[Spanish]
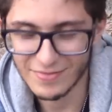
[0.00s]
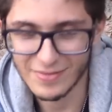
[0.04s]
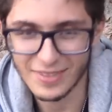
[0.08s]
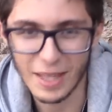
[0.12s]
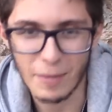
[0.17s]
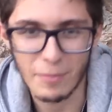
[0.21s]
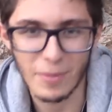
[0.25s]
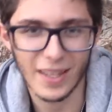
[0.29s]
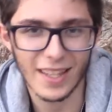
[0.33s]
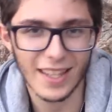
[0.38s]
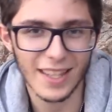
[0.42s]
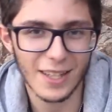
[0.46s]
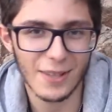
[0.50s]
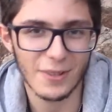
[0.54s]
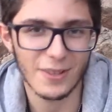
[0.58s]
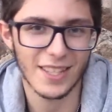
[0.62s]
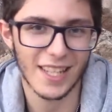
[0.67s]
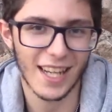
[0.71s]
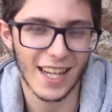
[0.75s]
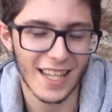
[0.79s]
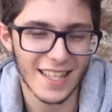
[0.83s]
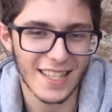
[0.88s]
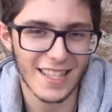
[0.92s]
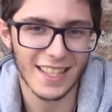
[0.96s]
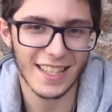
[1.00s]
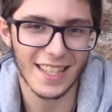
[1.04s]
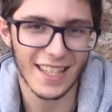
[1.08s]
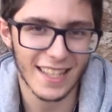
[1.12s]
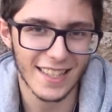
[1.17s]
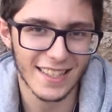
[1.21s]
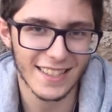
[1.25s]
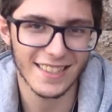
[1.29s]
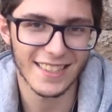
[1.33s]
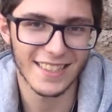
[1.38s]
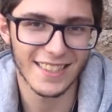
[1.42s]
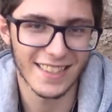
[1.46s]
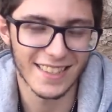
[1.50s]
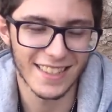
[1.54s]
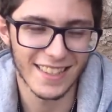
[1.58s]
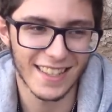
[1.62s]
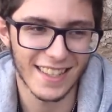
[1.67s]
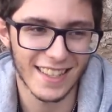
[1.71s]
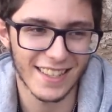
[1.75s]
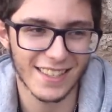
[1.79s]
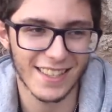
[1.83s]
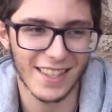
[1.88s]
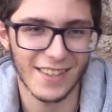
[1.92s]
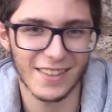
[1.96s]
depende de cómo sea la chica,
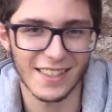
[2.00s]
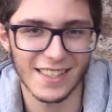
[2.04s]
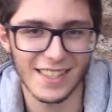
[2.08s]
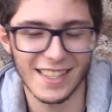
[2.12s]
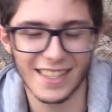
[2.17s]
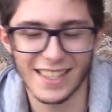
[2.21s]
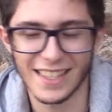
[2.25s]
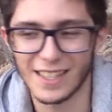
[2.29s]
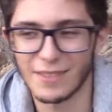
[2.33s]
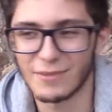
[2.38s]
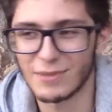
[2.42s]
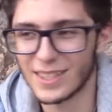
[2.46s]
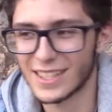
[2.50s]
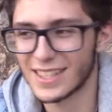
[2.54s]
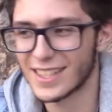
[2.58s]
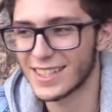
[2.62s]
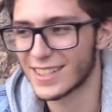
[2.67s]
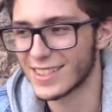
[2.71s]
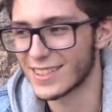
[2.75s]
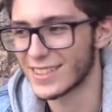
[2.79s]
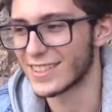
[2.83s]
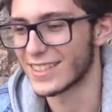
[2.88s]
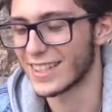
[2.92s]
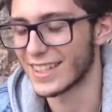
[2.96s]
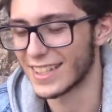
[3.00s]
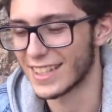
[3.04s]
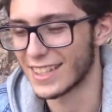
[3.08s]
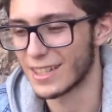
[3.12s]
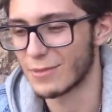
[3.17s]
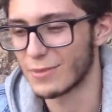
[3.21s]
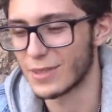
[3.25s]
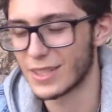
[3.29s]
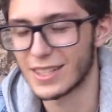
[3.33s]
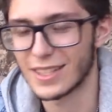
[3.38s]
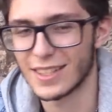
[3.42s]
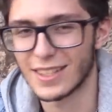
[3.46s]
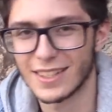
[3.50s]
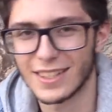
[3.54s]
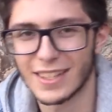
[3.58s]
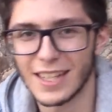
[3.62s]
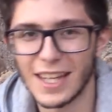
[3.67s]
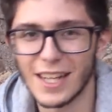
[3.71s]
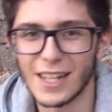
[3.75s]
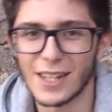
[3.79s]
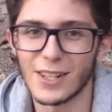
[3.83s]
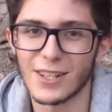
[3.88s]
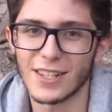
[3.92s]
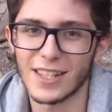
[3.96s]
quiero saber si tiene piercings o no tiene piercings.
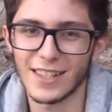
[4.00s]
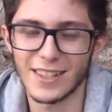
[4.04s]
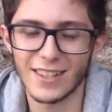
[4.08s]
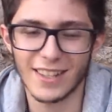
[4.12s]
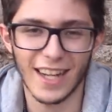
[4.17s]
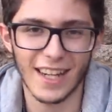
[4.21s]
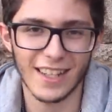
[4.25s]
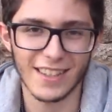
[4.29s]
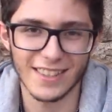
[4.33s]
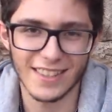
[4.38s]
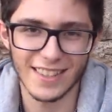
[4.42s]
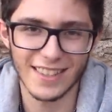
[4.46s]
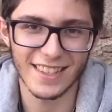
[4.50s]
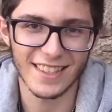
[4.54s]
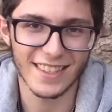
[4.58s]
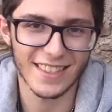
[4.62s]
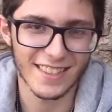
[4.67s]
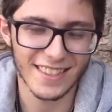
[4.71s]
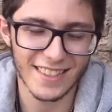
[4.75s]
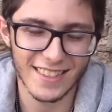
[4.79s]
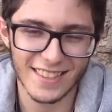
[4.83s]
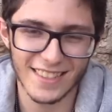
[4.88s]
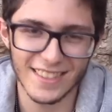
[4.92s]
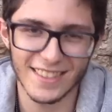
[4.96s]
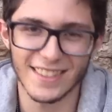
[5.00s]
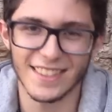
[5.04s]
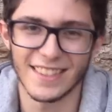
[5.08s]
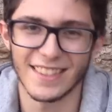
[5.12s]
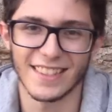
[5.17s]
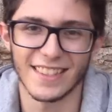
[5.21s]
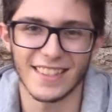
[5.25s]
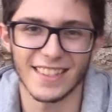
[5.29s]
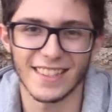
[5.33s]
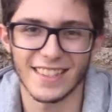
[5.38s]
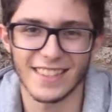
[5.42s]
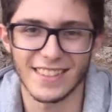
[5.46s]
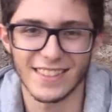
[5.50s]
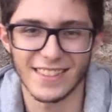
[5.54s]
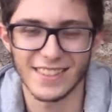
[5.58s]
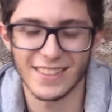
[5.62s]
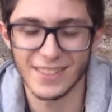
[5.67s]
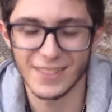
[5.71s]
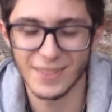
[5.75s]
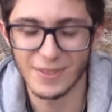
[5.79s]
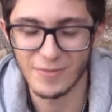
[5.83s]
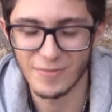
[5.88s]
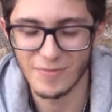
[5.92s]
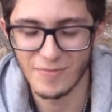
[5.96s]
Lo siento, Caro, no te conozco, entonces no,
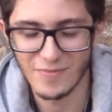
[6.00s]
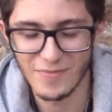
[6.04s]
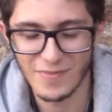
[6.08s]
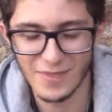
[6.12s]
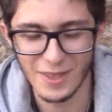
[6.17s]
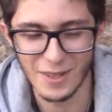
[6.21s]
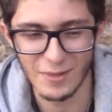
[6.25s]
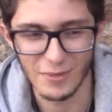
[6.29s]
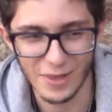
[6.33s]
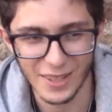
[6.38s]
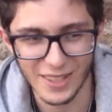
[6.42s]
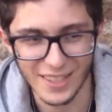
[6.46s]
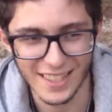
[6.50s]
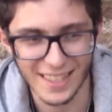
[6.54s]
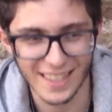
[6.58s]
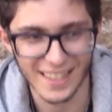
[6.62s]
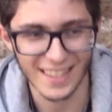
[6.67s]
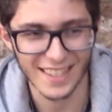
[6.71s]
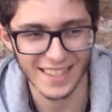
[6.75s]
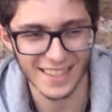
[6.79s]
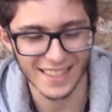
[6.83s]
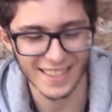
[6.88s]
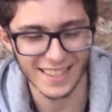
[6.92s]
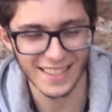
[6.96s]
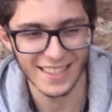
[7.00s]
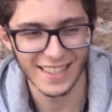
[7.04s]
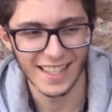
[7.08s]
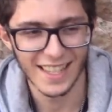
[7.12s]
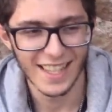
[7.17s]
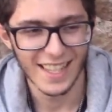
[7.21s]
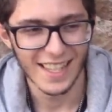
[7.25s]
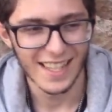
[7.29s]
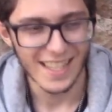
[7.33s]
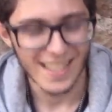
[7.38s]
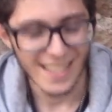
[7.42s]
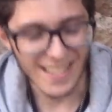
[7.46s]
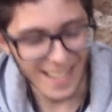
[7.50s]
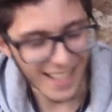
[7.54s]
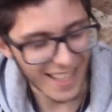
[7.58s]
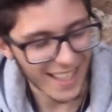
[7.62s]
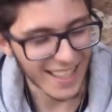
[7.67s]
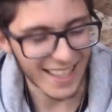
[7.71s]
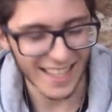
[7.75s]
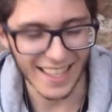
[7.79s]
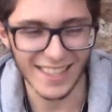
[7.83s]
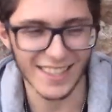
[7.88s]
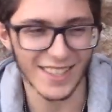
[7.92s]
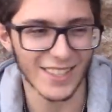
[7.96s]
no puedo decir...
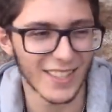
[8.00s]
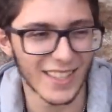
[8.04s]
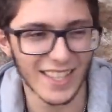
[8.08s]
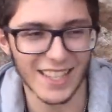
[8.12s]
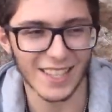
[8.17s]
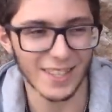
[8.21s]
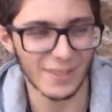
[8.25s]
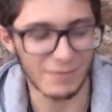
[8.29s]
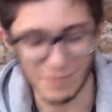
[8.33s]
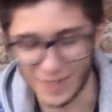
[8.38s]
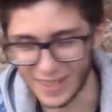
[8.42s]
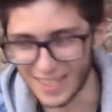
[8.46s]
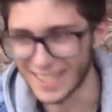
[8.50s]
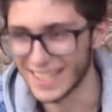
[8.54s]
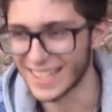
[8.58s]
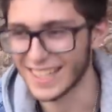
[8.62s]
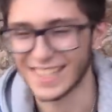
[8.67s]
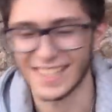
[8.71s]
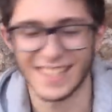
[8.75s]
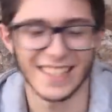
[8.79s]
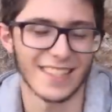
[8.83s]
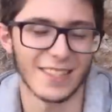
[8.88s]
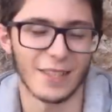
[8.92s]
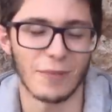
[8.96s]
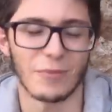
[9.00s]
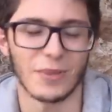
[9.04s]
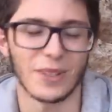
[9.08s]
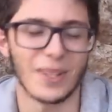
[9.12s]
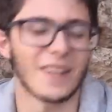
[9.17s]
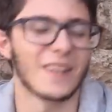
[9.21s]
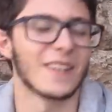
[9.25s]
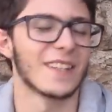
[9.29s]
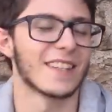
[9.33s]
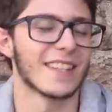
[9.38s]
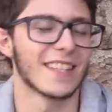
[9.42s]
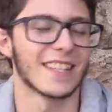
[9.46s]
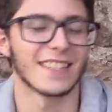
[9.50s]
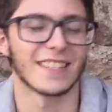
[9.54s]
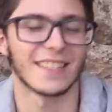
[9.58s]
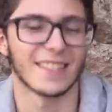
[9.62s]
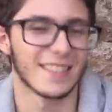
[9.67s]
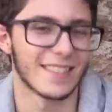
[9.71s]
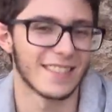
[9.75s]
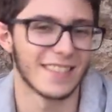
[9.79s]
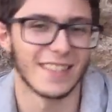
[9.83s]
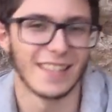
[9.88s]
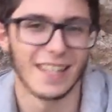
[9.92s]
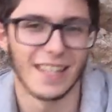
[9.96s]
Sí, quiero ver los piercings, no puedo decir eso.
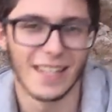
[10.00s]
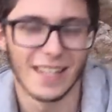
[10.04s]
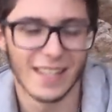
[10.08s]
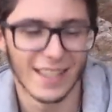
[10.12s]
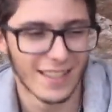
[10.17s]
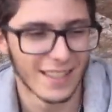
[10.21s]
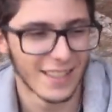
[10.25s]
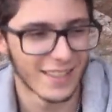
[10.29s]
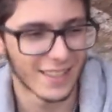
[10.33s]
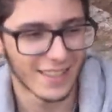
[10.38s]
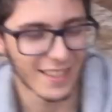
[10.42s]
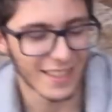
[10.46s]
Vale,